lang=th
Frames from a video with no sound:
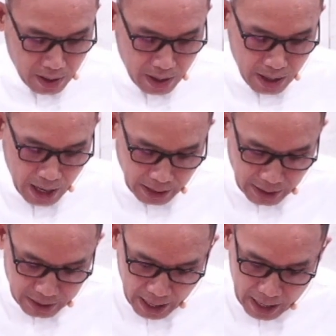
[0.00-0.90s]
อธิษ
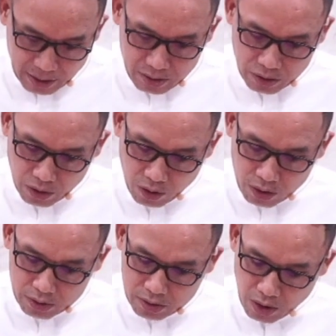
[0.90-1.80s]
ฐานถืออด
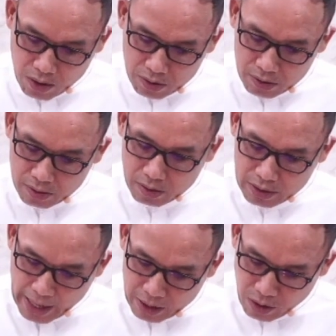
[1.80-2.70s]
ต้องใจ
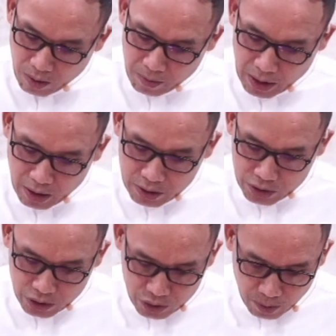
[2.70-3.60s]
ถ่อมแล้วก็ชื่
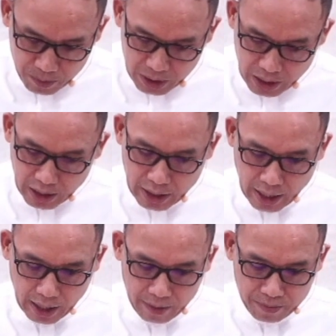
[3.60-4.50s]
นชมยินดีนะ
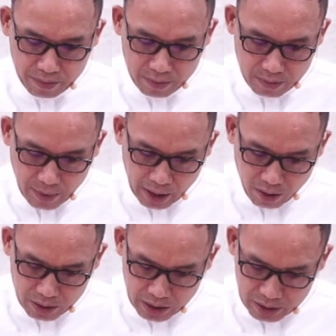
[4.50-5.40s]
ครับ ในข้อ
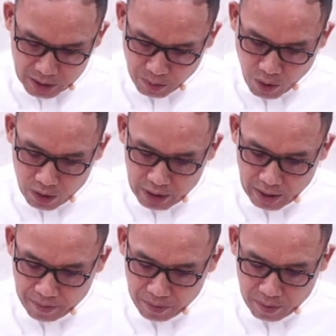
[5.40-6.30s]
ที่สิบหกนะ
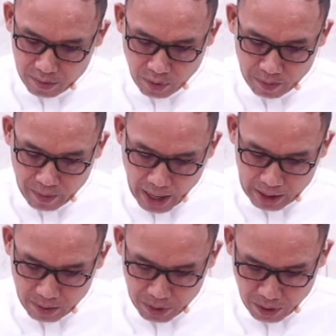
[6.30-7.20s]
ผมอ่านให้
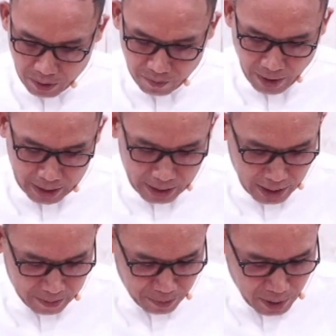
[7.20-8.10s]
พี่น้องฟังนะครับ
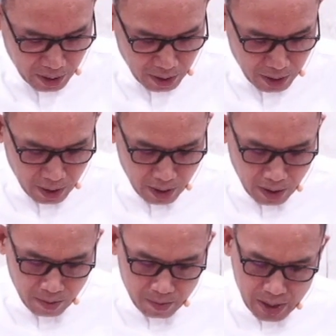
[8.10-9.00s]

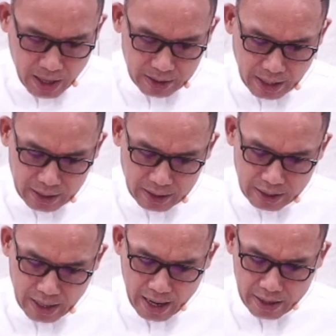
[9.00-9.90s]
เมื่อท่านทั้งห
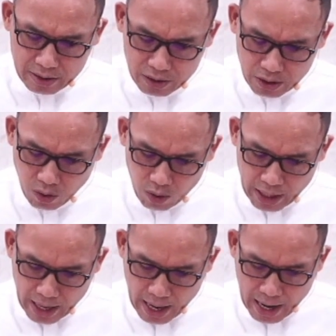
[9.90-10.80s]
ลายถืออด
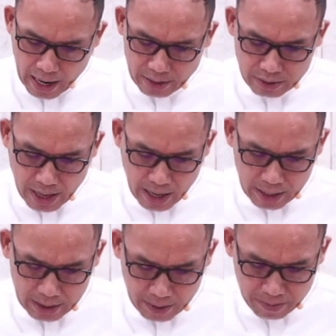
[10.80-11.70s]
อาหารอย่า
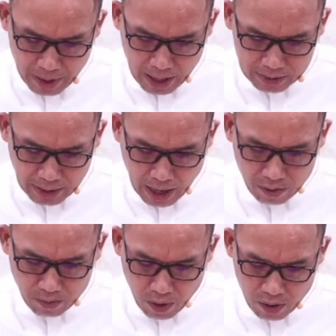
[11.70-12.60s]
ทำหน้าเศร้า
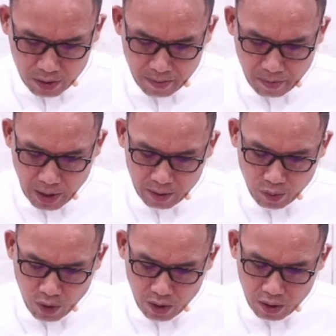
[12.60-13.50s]
หมองเหมือนพ
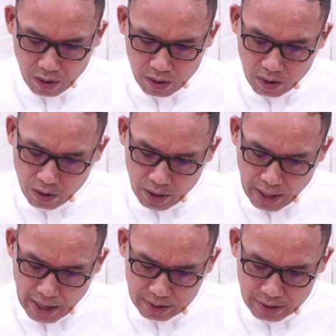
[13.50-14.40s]
วกคนหน้า
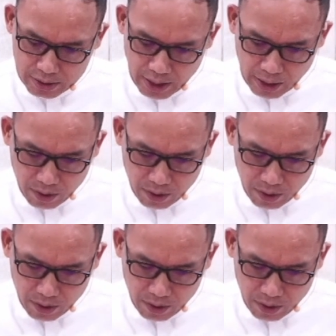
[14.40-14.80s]
ซื่อใจคด